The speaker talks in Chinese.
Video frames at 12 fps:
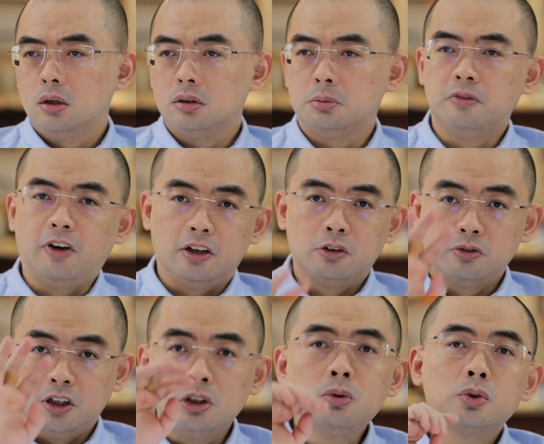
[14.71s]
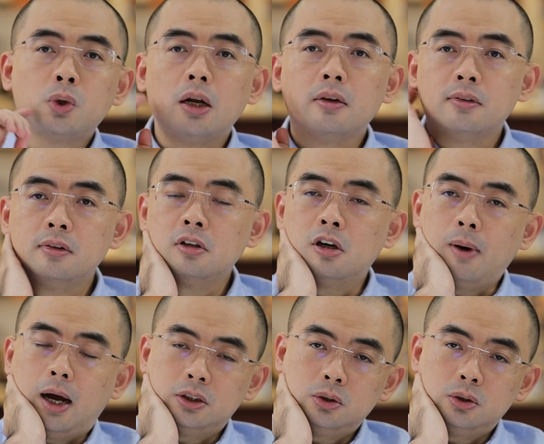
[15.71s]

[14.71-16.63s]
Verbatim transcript: 叫什么，反正反正一共抓了四个吧。